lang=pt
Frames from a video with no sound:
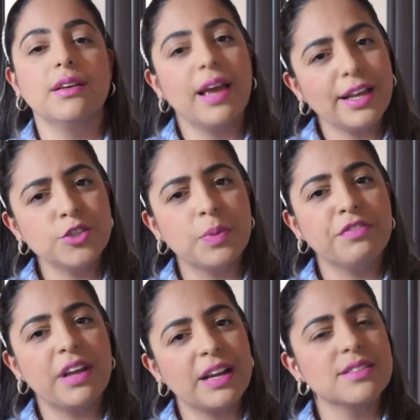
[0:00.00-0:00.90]
E de
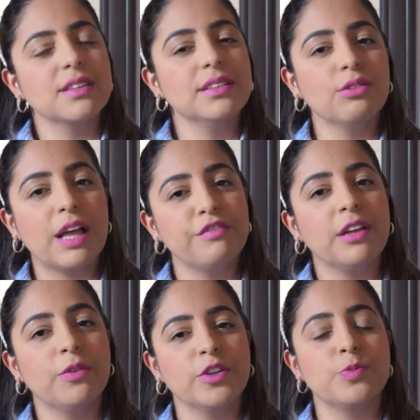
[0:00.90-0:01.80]
preferência não lave
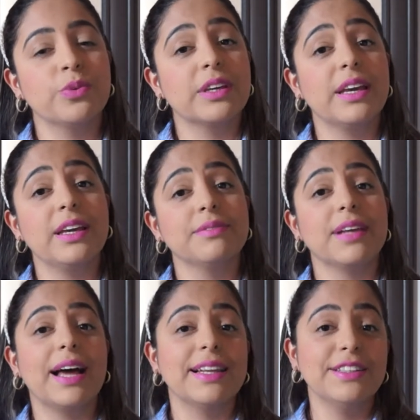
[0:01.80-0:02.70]
à noite, porque
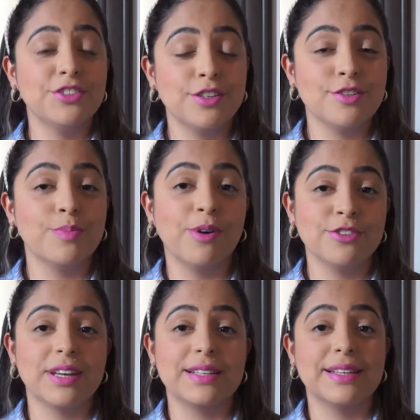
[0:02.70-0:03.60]
além disso
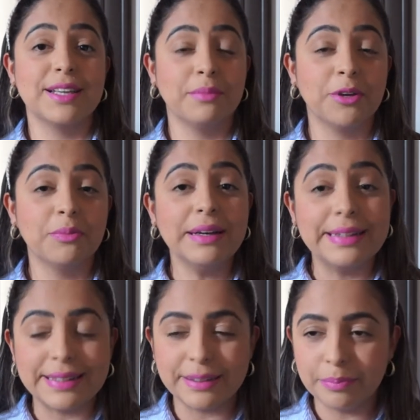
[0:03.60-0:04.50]
pode trazer também uma
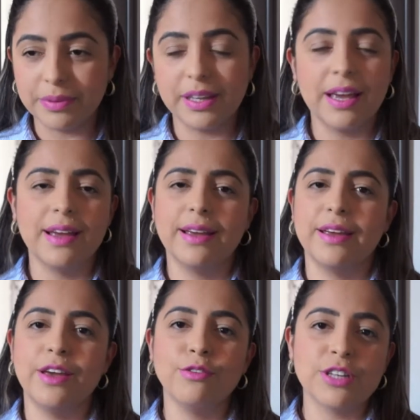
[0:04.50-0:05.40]
gripe.
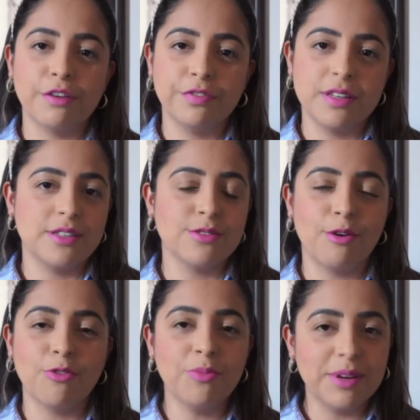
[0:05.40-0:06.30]
Eu já fiz isso
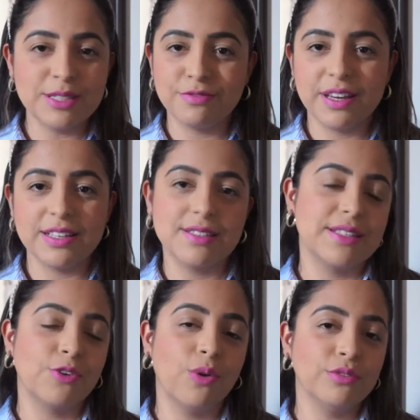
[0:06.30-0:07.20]
algumas vezes
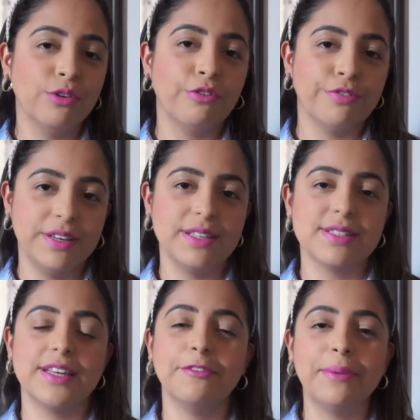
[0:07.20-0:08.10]
e quando eu
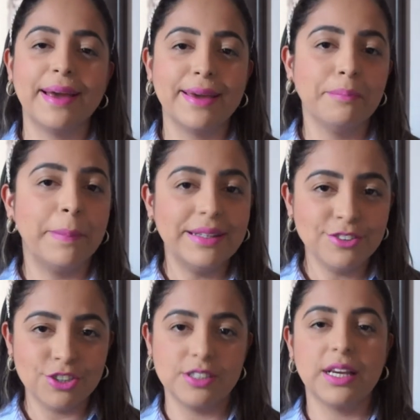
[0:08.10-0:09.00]
fiz eu me
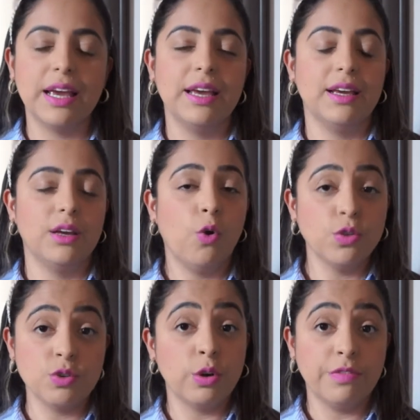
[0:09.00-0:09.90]
arrependi.
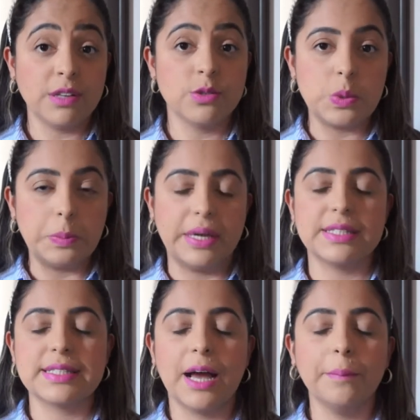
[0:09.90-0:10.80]
Hoje eu não faço isso
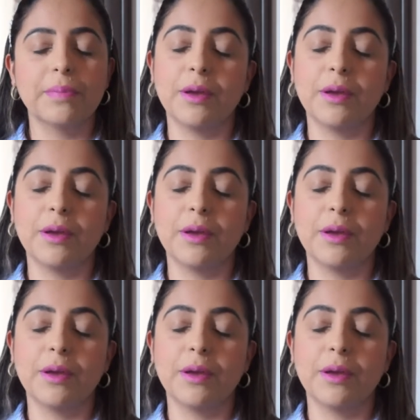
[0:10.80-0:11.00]
mais, tá?